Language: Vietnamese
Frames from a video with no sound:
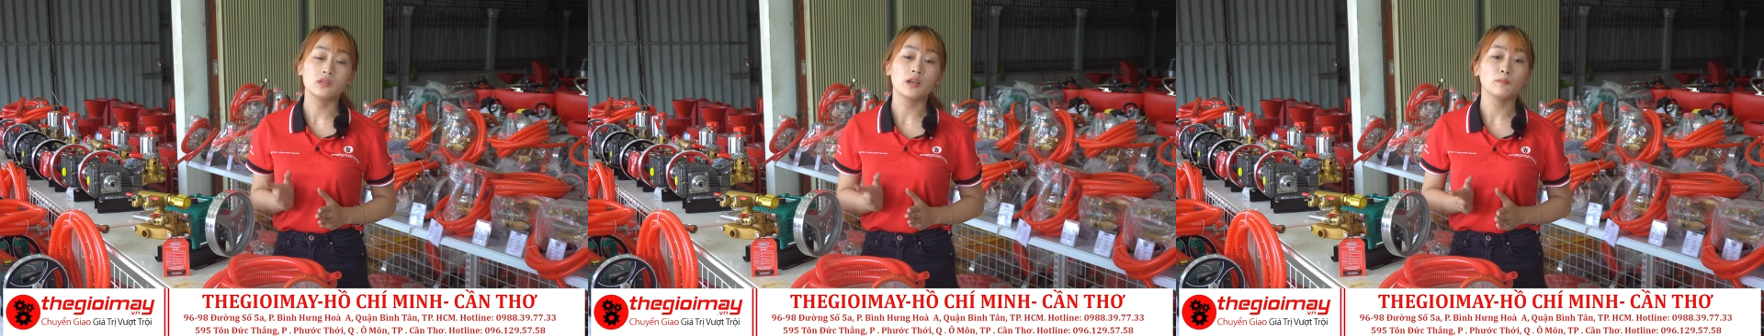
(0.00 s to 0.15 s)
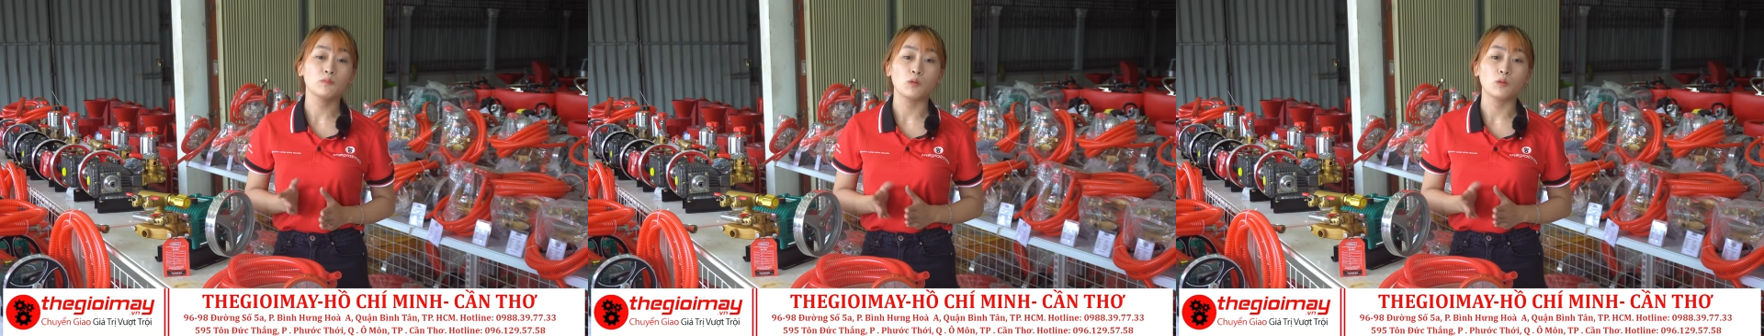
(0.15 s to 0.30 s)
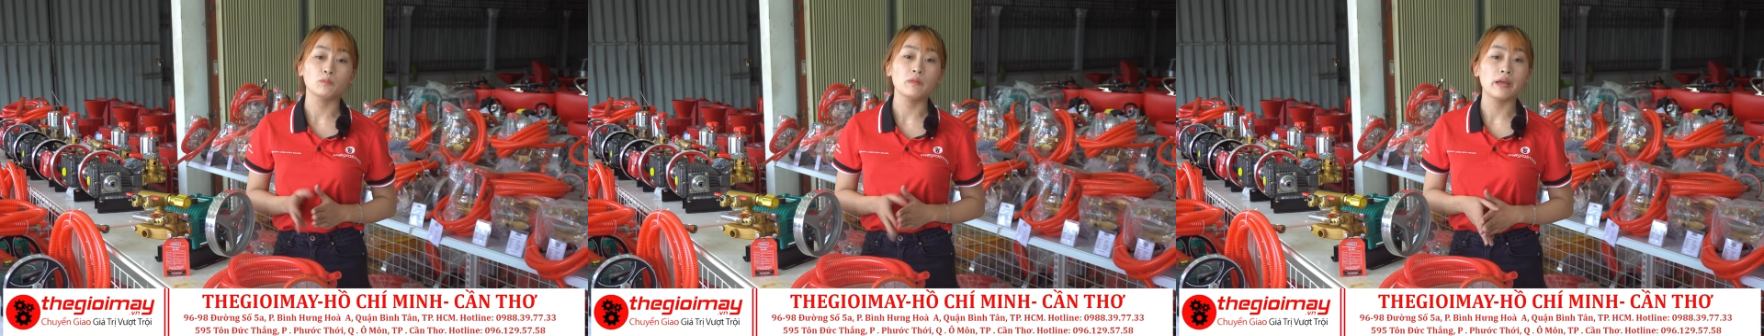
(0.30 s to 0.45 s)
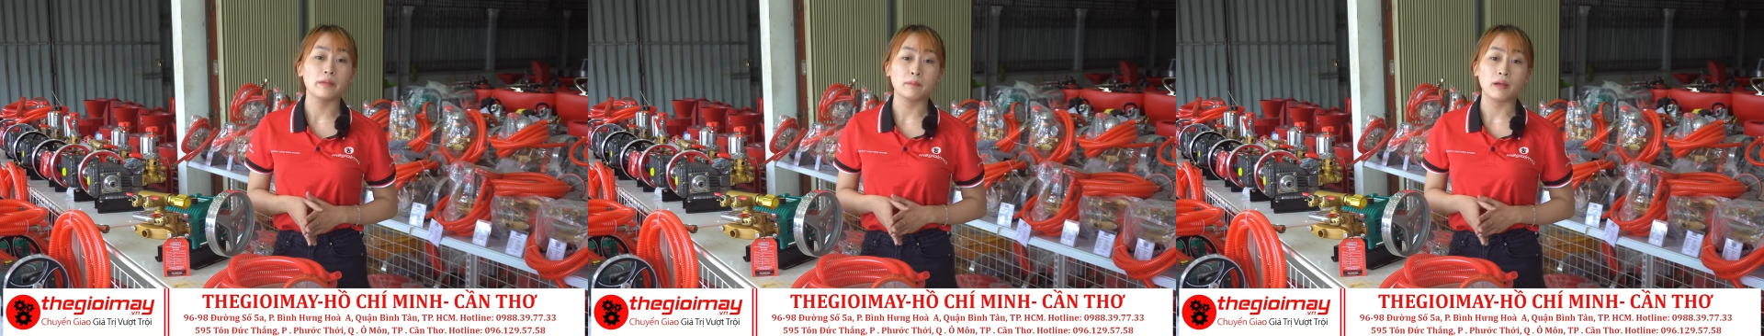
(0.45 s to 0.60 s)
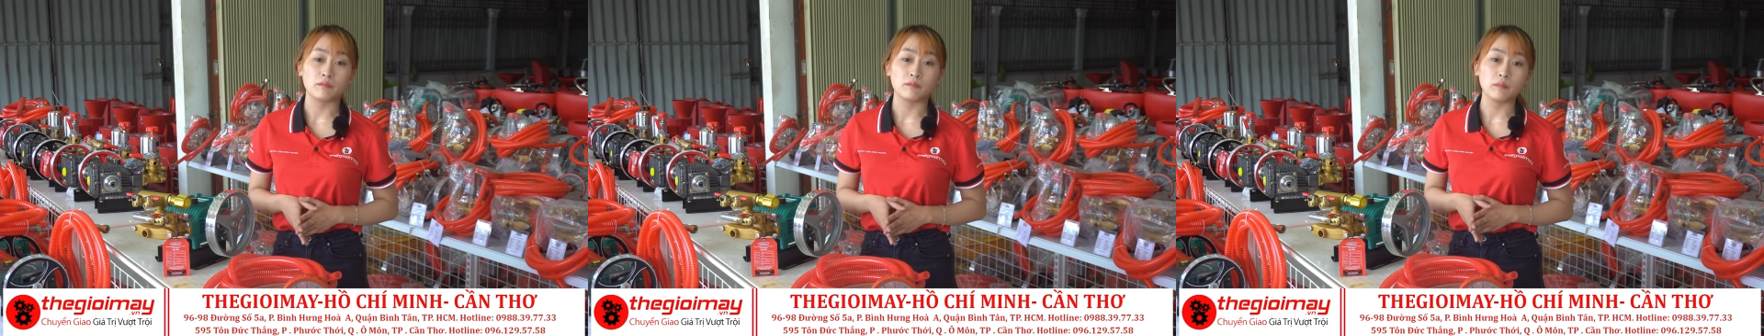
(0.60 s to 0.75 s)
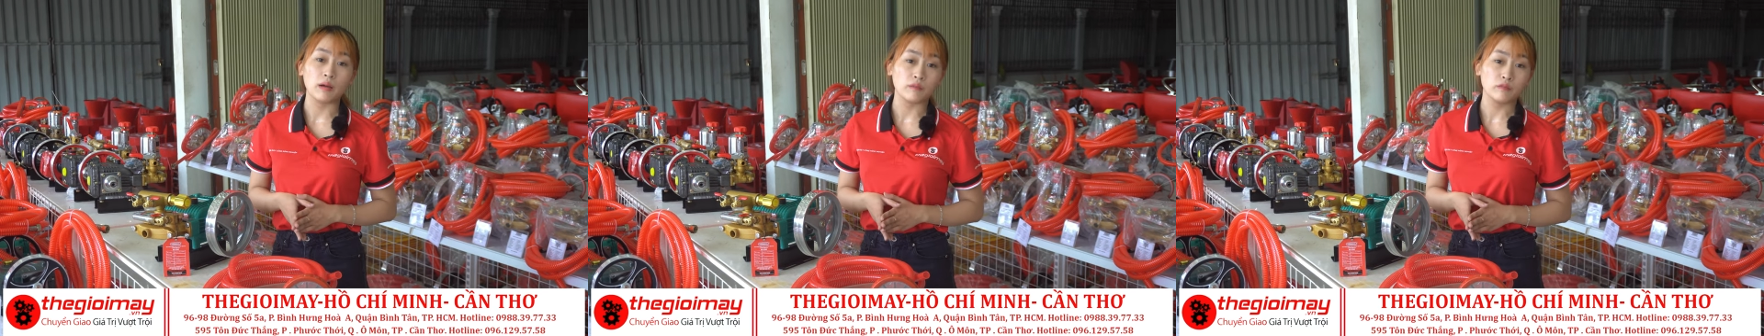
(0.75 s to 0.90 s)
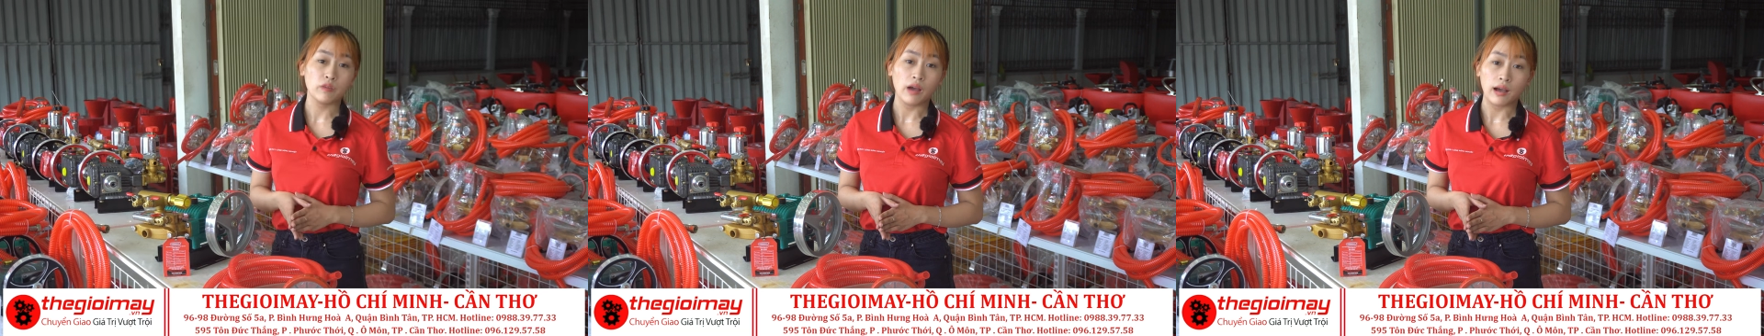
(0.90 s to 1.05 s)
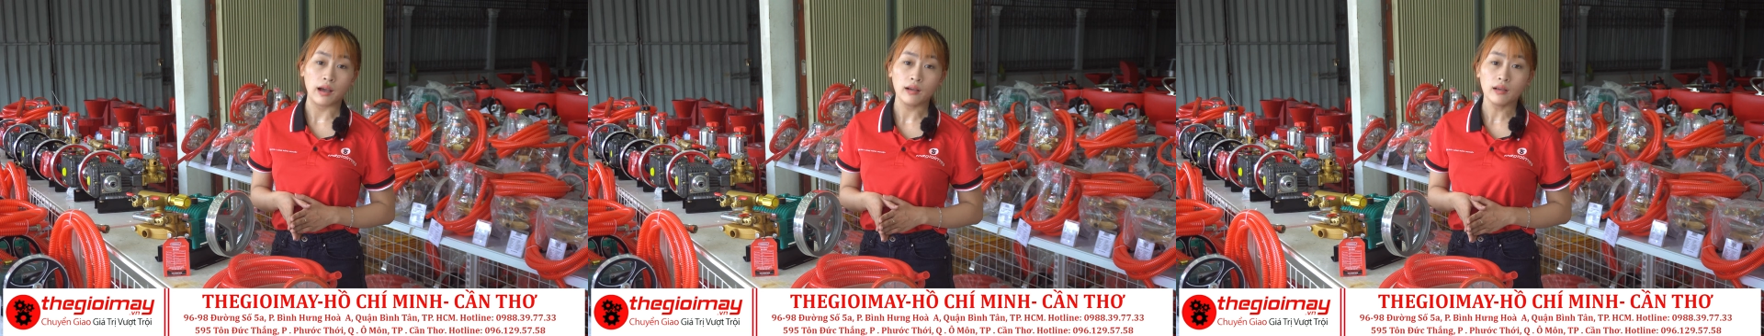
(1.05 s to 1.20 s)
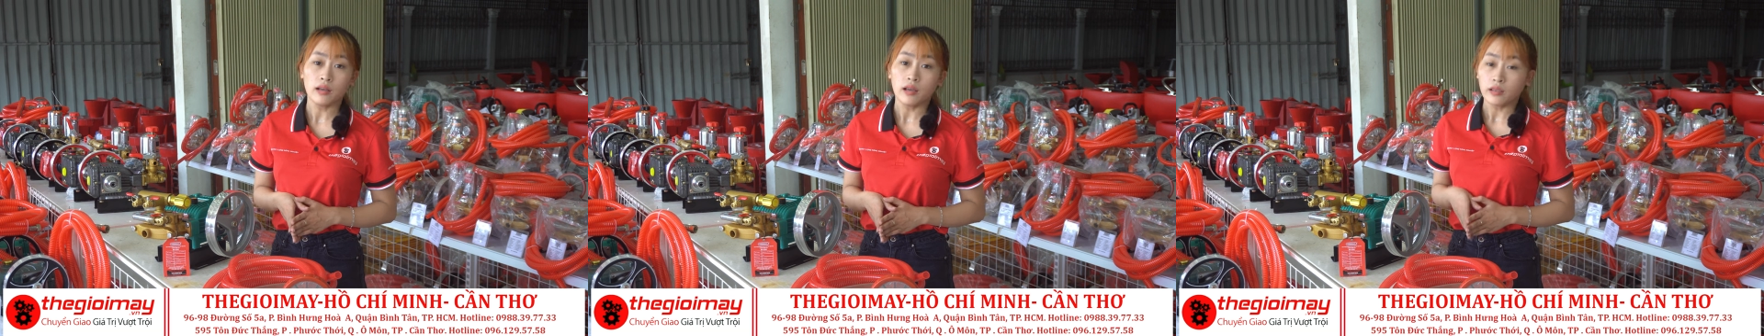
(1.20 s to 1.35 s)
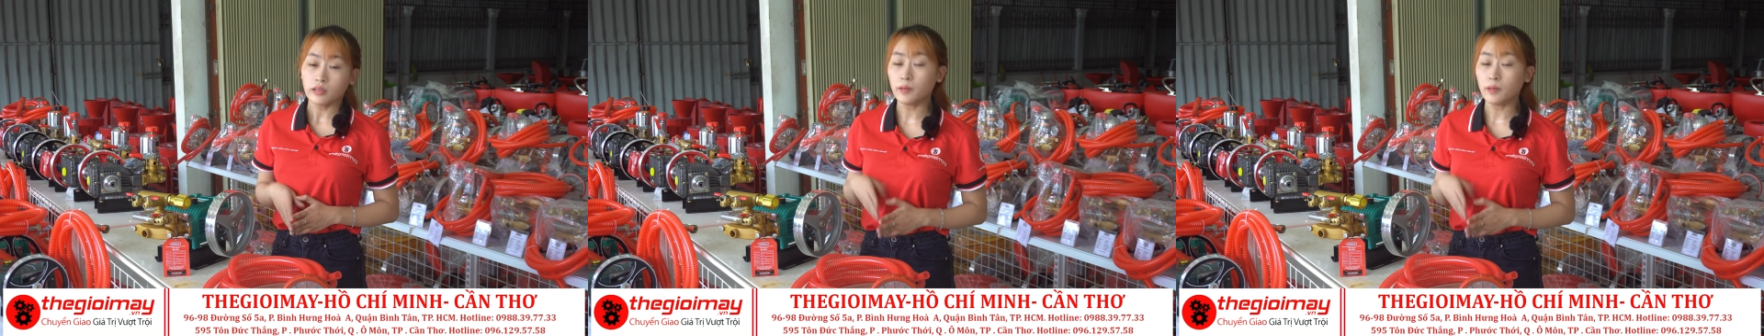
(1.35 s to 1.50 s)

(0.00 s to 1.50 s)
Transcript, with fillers: trên một bề mặt bằng phẳng